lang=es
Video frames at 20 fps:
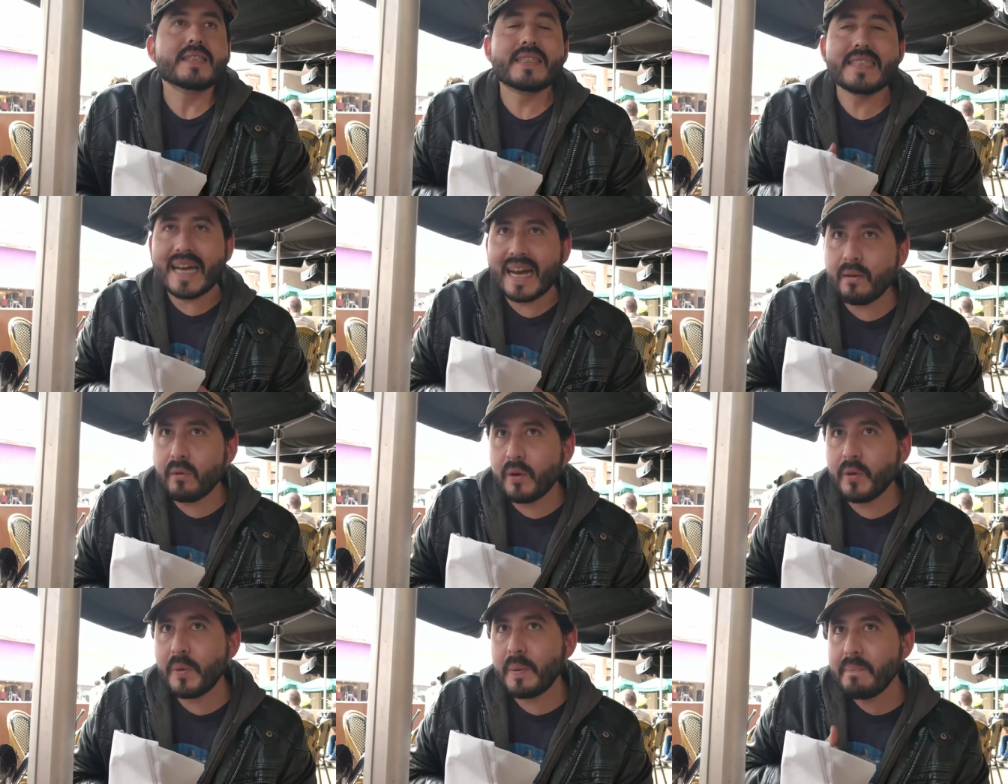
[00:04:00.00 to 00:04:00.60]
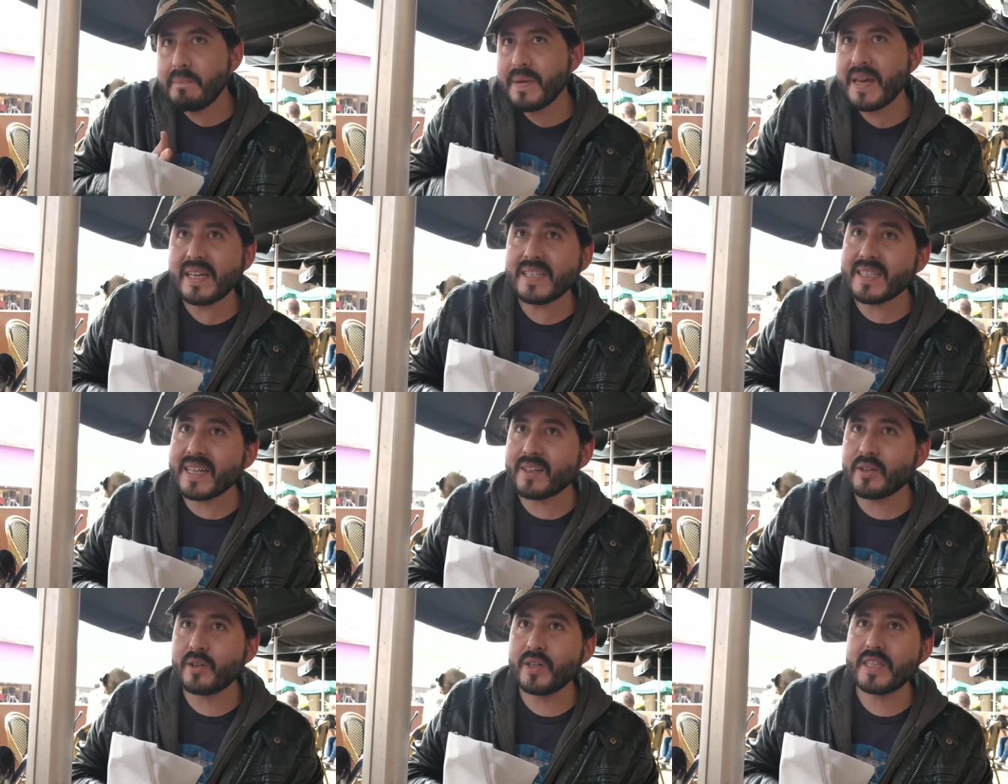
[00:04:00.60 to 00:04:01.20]
Ya cuando
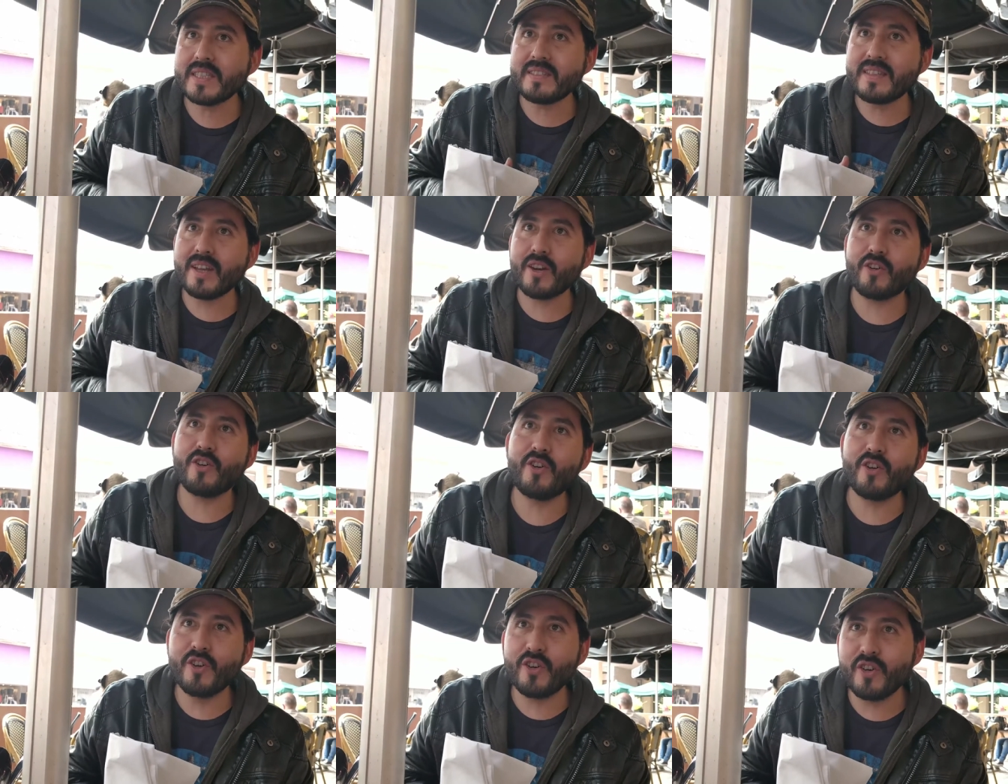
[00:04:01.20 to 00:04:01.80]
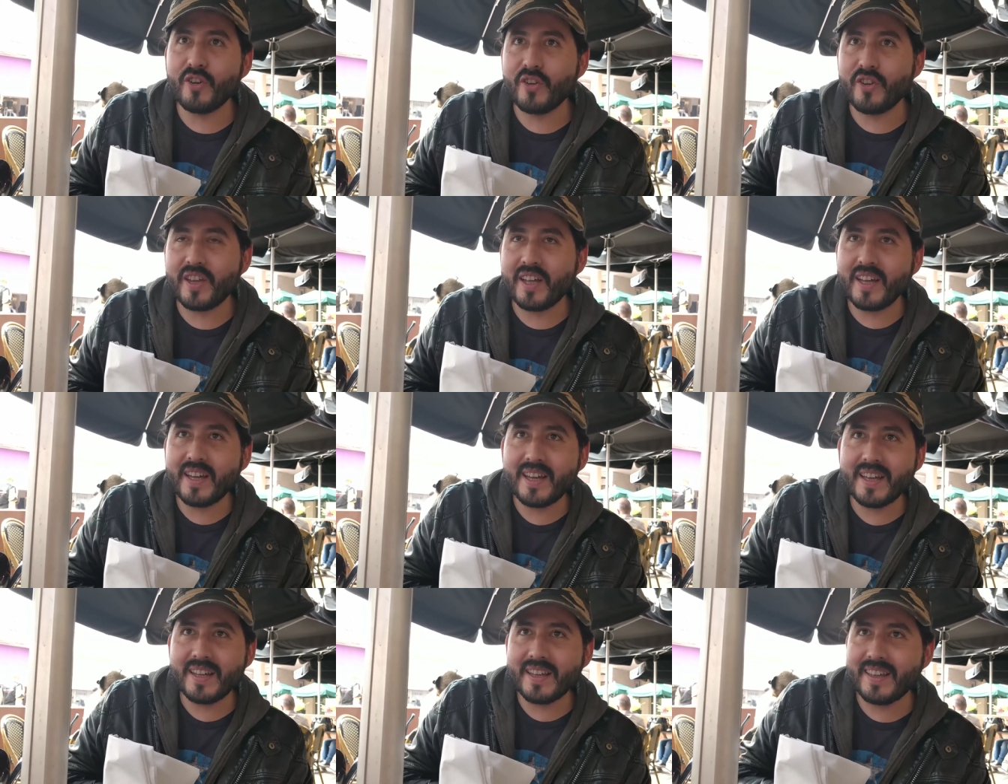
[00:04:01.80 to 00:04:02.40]
empieza con este rollo
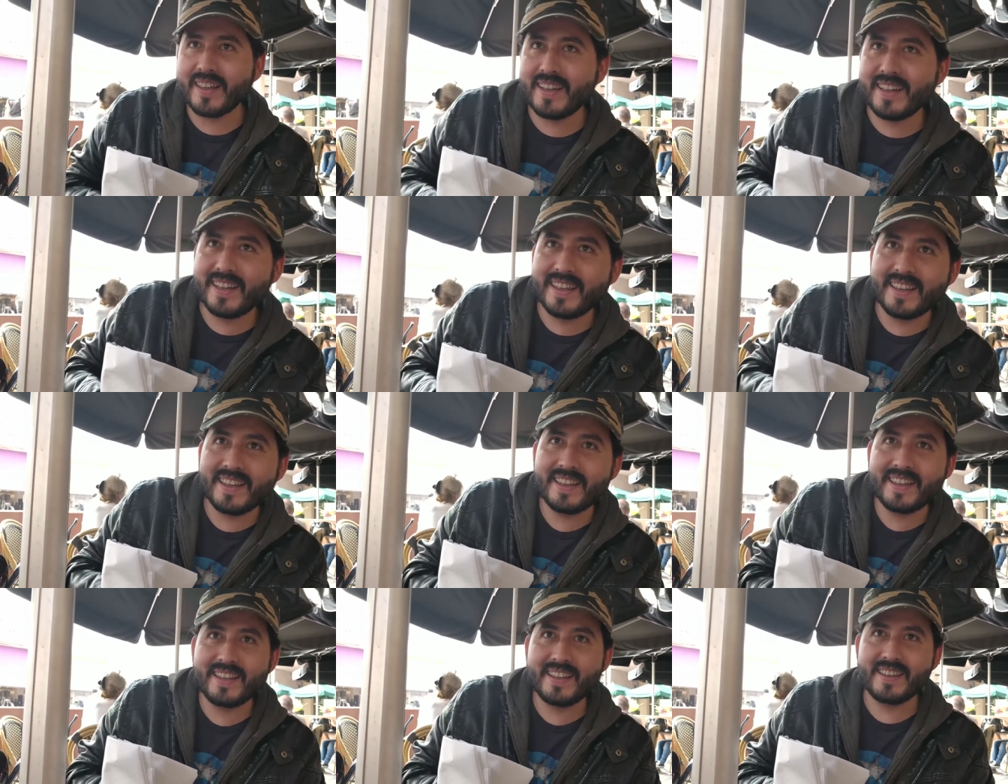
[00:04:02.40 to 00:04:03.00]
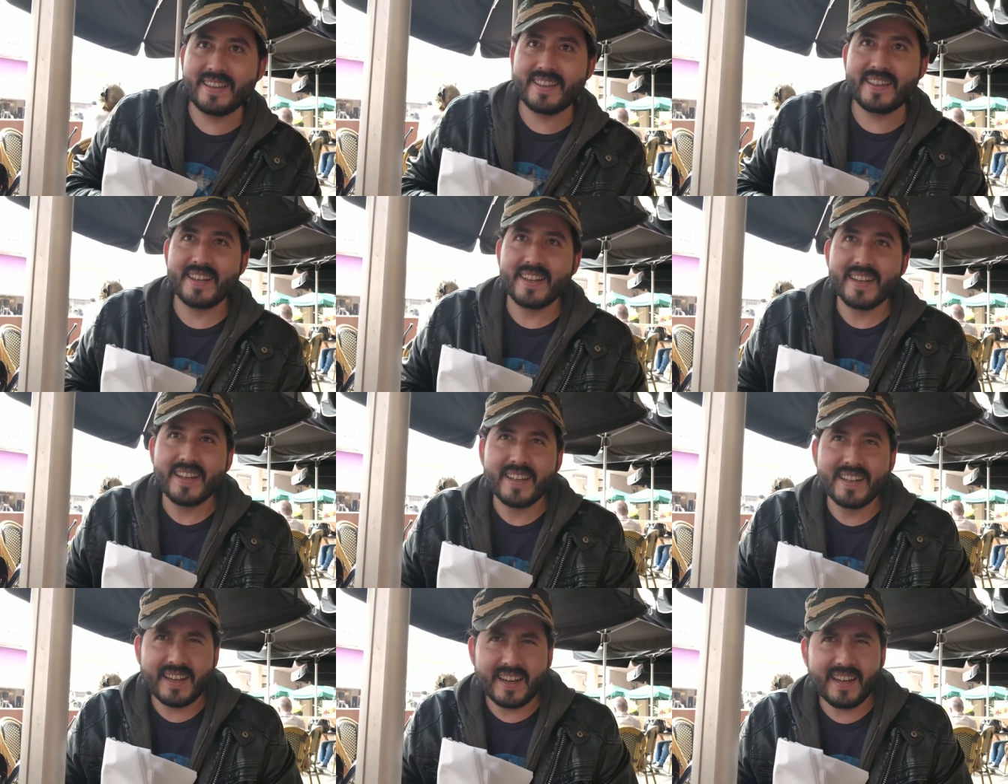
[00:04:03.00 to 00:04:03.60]
de. de super
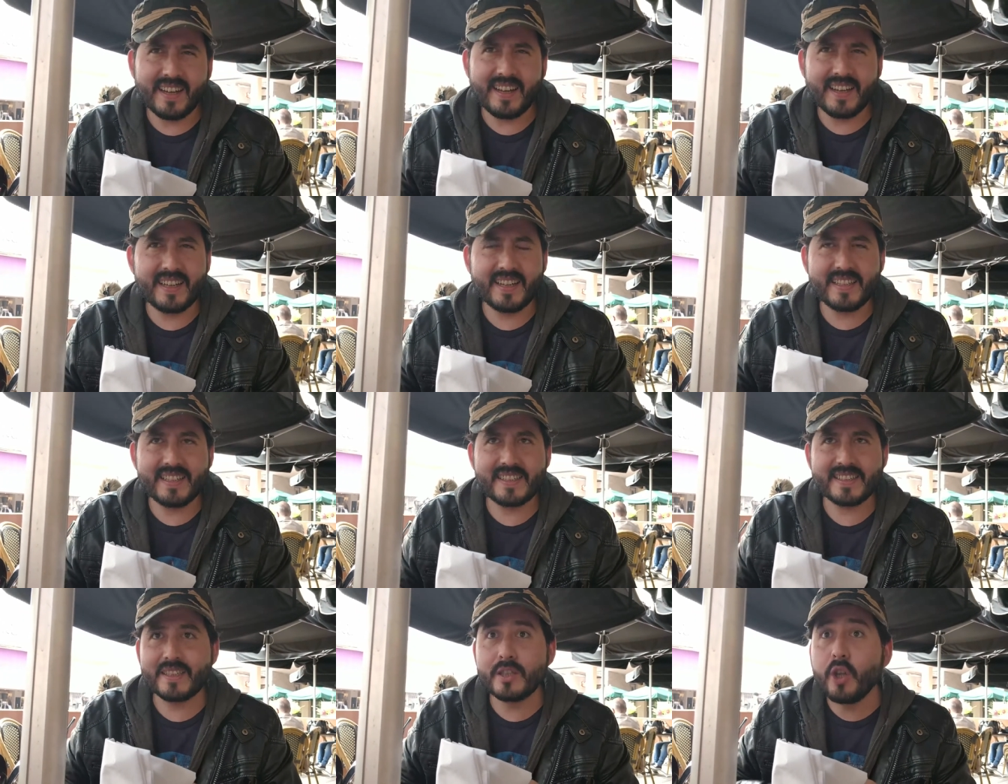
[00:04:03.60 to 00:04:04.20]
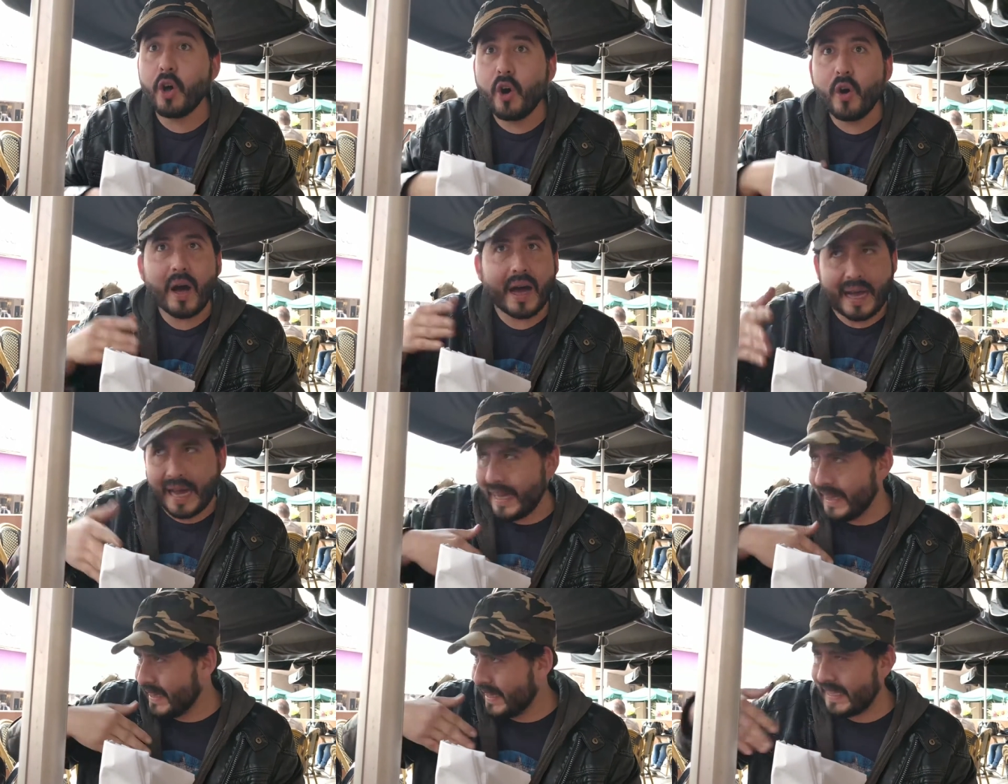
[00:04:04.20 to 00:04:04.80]
heavy. Eh, no,
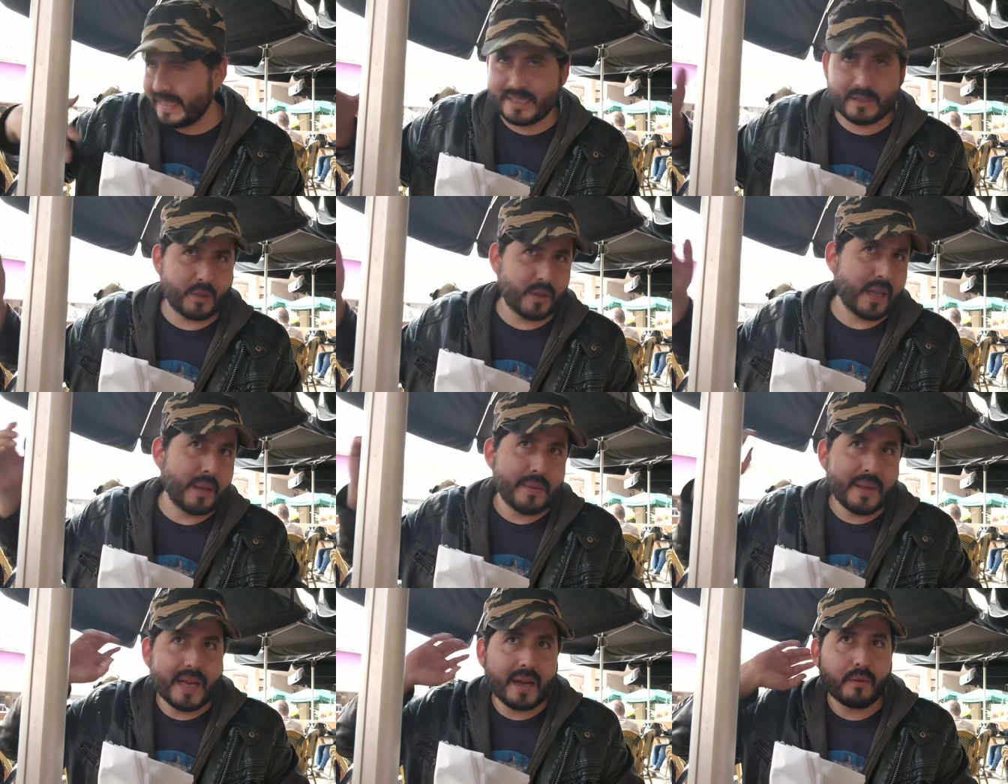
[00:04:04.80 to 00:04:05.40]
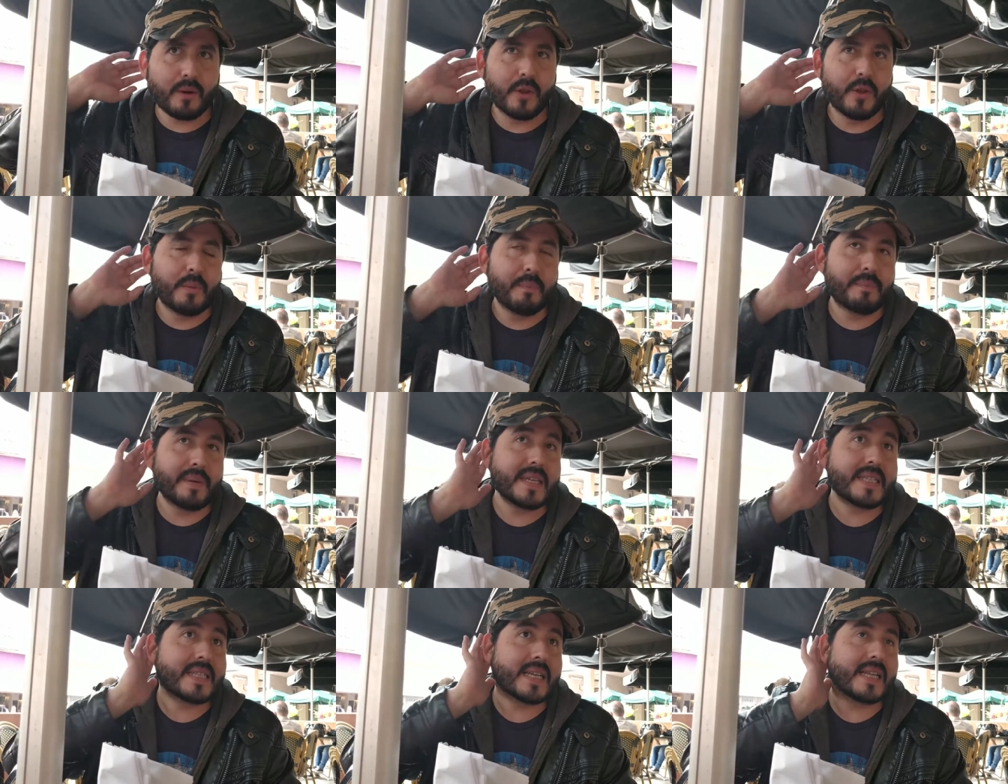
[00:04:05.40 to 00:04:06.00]
antes todavía. Cuando
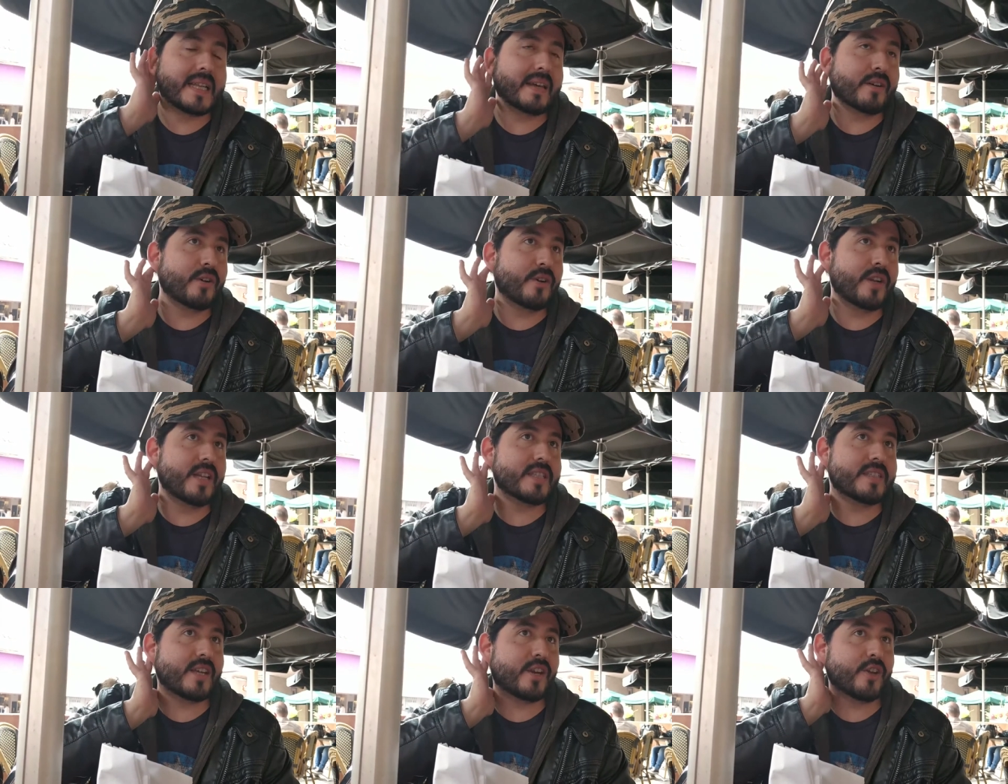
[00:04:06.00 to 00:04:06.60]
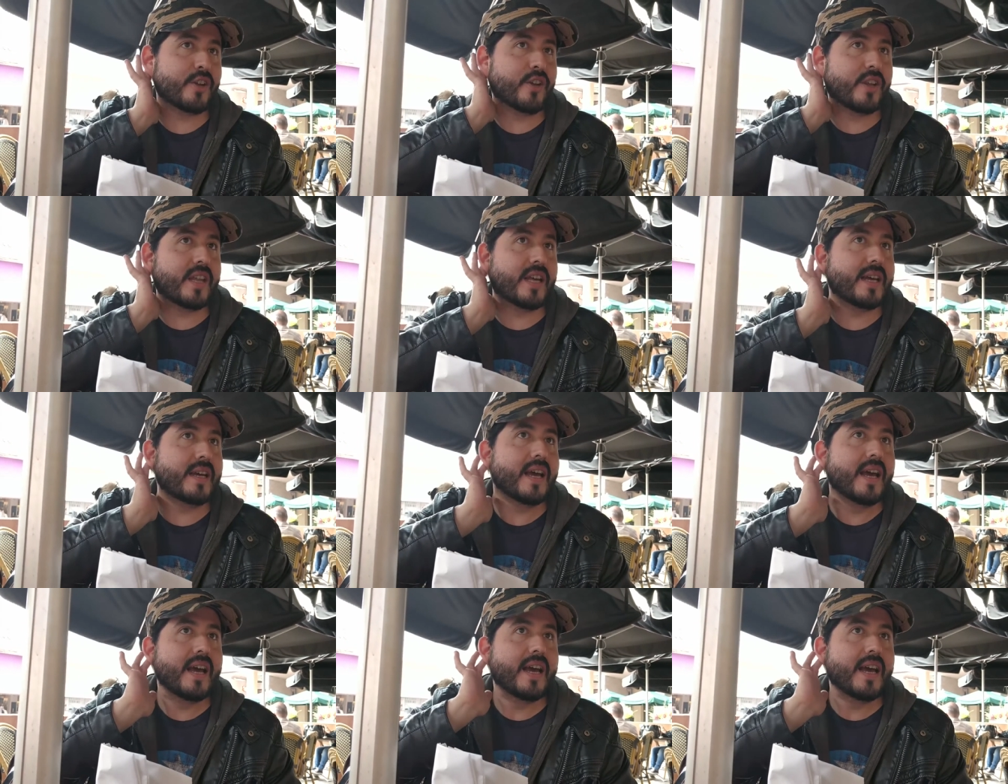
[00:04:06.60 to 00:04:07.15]
empieza con este rollo de eh,